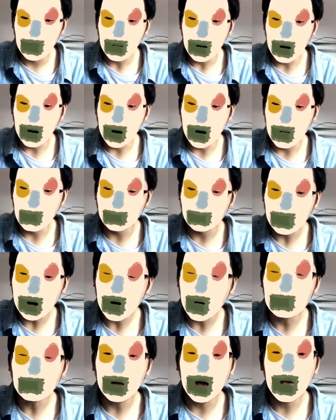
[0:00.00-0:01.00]
um, đó
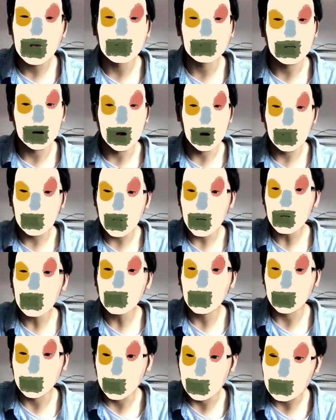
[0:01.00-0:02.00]
cũng thể hiện sự yêu quý của
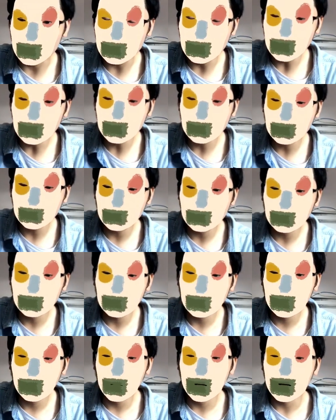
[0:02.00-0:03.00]
mọi người chứ
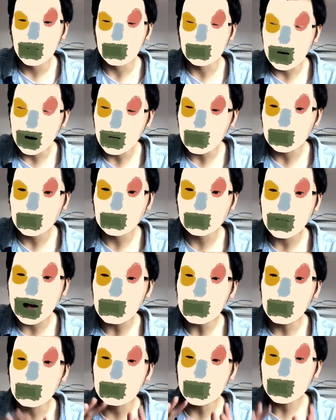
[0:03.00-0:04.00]
nhưng
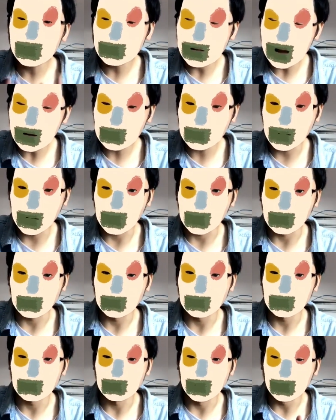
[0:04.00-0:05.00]
cái mình biết chắc rằng
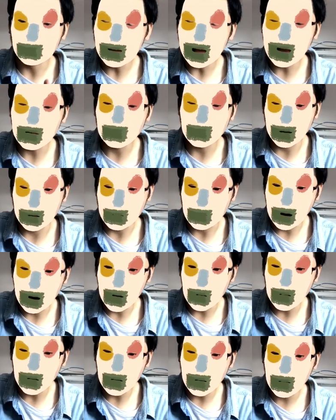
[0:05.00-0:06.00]
những cái anh chị
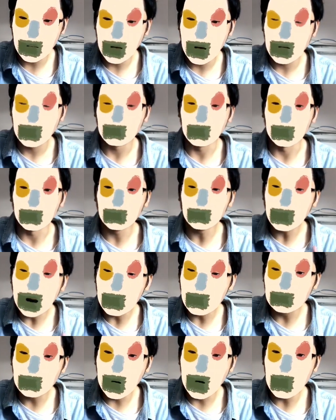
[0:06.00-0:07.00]
đó vẫn
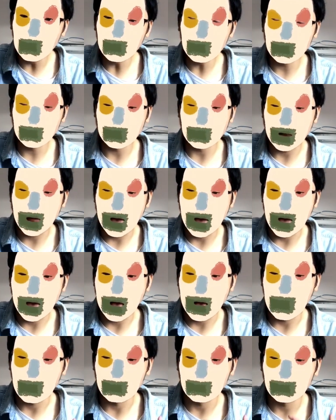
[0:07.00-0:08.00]
mong muốn
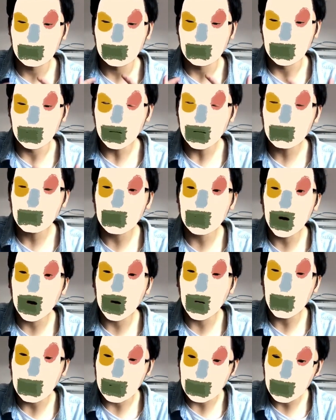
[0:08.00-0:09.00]
là những cái video
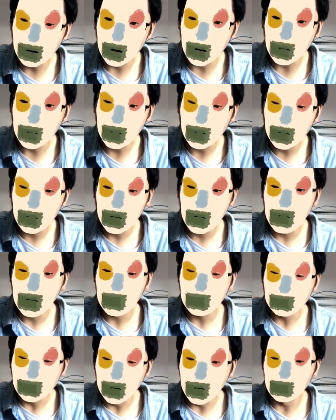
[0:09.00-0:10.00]
của bản thân
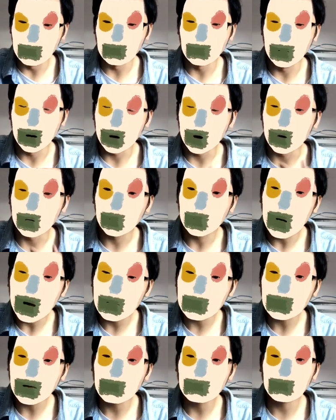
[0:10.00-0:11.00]
được mọi người
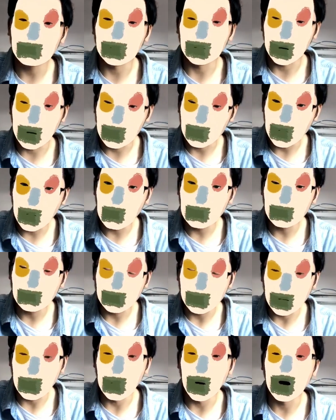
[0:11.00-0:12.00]
quan tâm về nội dung
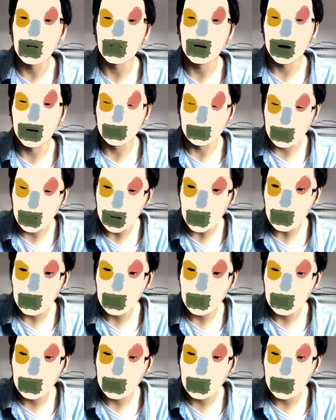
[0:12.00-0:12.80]
nhiều hơn là hình thức